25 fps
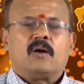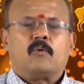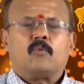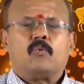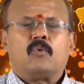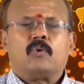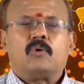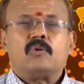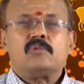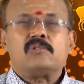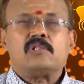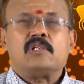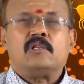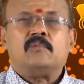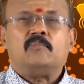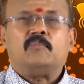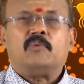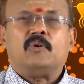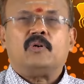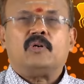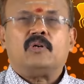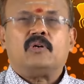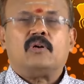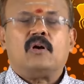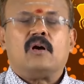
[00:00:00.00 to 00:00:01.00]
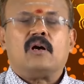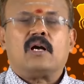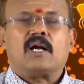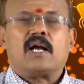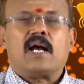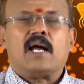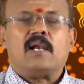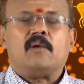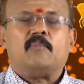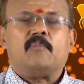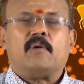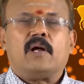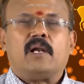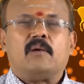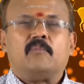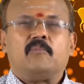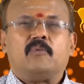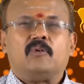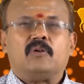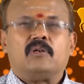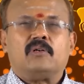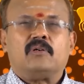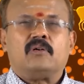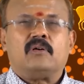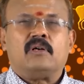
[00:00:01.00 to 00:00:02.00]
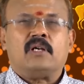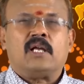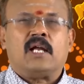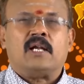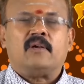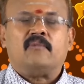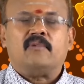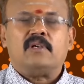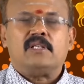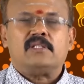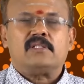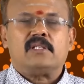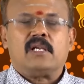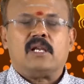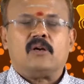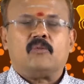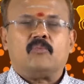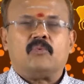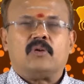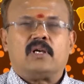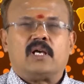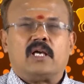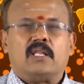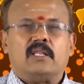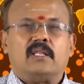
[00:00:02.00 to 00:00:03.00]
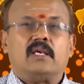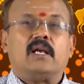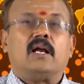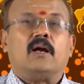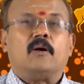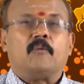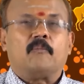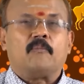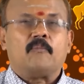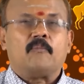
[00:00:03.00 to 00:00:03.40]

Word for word: குரோசின் போட்டுக்கோ கால் பால் போட்டுக்கோன்னு அட்வைஸ் எல்லாம் கொடுக்காதீங்க